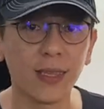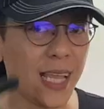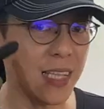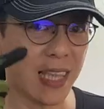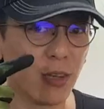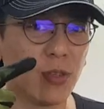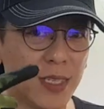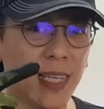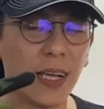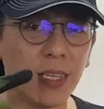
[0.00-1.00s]
那等于是
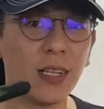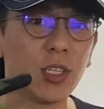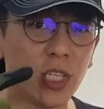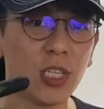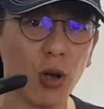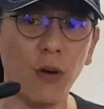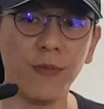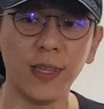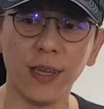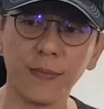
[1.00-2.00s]
降低了七公
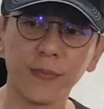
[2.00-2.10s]
分诶，